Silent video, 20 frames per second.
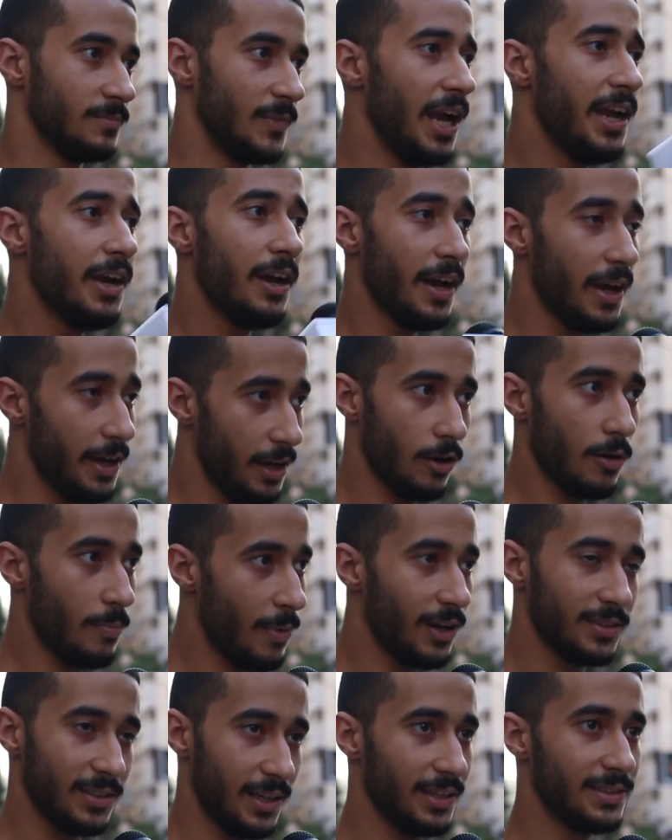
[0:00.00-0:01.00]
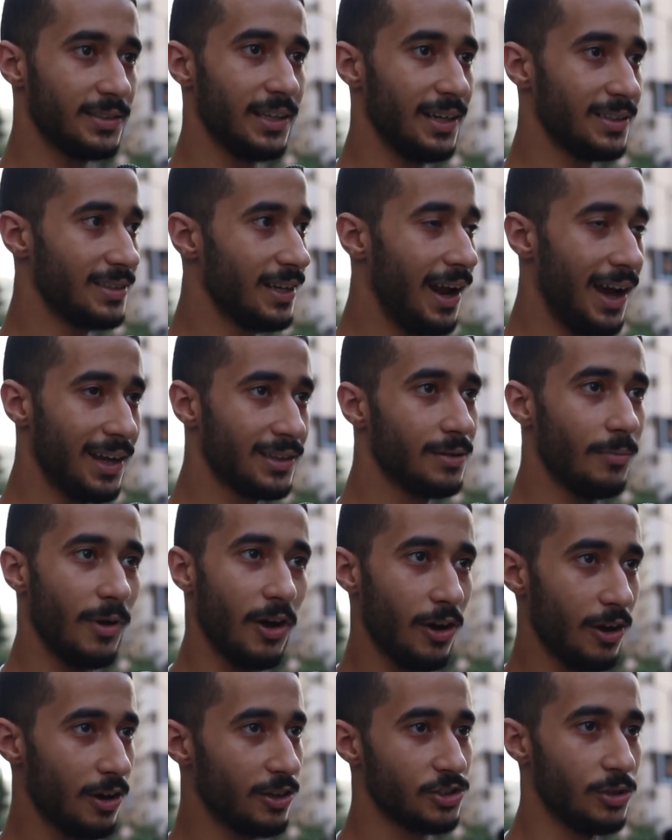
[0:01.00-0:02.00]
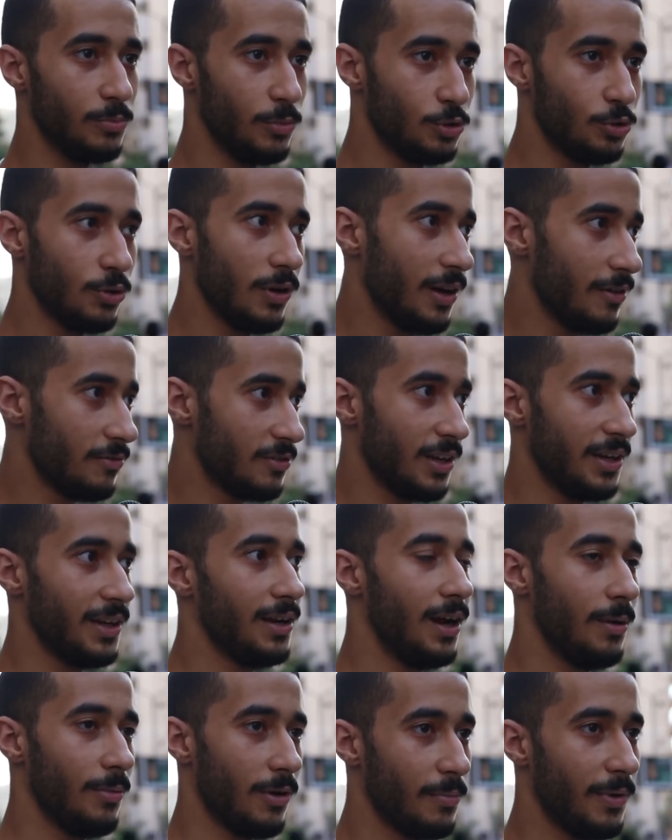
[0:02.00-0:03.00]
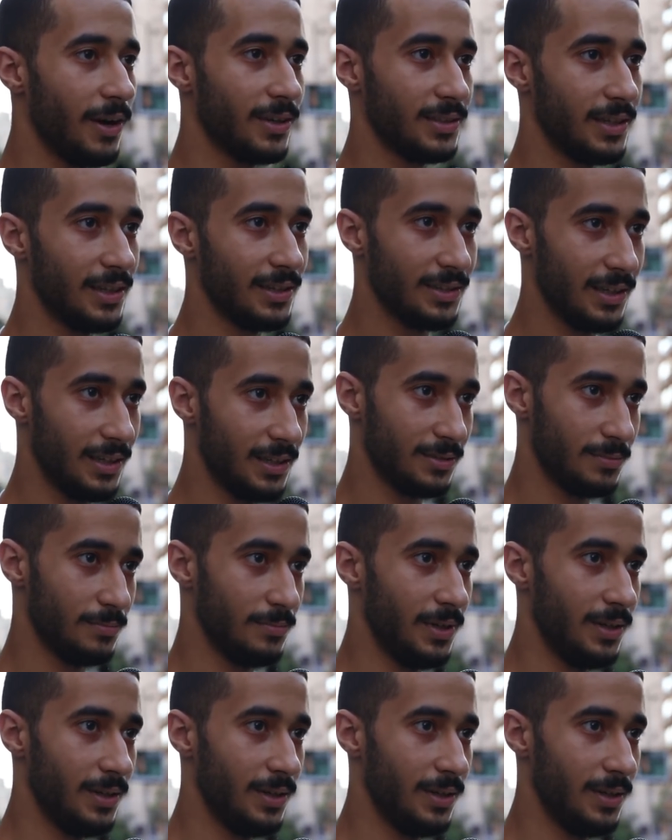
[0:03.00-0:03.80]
هي هي 4 3 3 لحد ما نخلص البطوله يفضل يلعب 4 3 3